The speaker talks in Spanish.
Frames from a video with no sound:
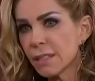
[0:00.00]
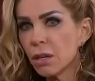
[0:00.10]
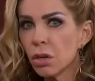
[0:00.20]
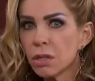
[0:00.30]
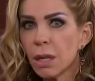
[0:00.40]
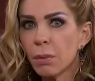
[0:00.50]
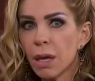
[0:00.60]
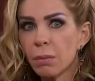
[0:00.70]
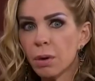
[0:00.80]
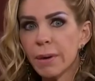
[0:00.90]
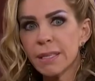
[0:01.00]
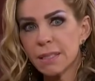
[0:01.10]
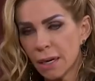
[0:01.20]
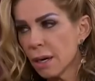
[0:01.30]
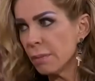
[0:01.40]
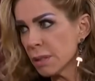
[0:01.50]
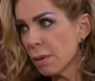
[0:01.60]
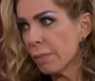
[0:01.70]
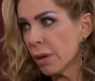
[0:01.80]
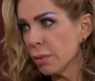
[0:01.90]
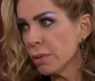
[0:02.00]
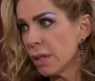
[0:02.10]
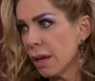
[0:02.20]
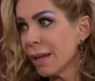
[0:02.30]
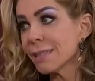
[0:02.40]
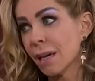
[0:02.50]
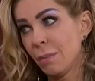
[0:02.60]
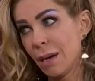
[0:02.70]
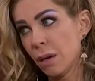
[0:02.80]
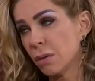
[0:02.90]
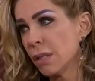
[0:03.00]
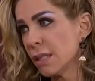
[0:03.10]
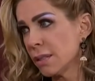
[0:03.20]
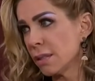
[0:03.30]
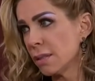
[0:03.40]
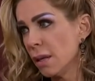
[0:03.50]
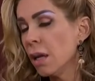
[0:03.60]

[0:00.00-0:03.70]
si no, te voy a volver a hacer la misma pregunta hasta que me la contestes.